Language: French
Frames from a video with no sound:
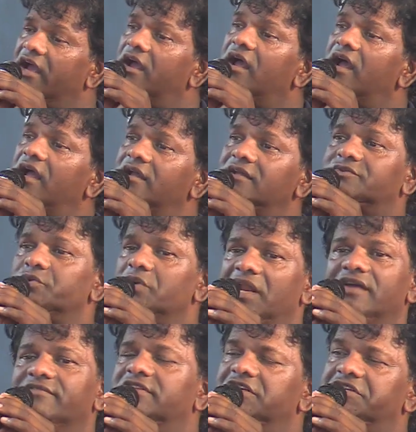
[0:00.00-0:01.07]
Hein, tu
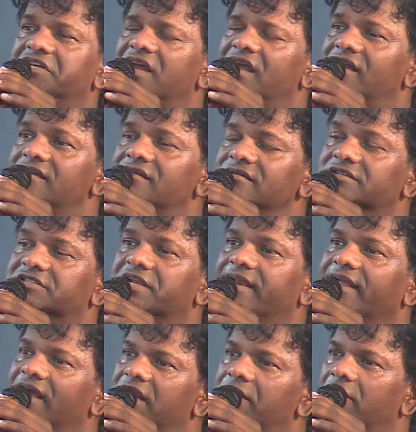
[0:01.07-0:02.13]
élèves des chiens.
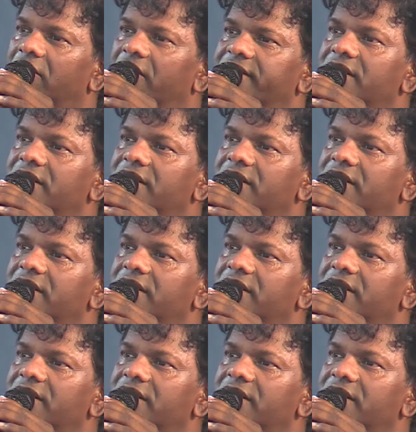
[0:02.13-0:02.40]
Généralement,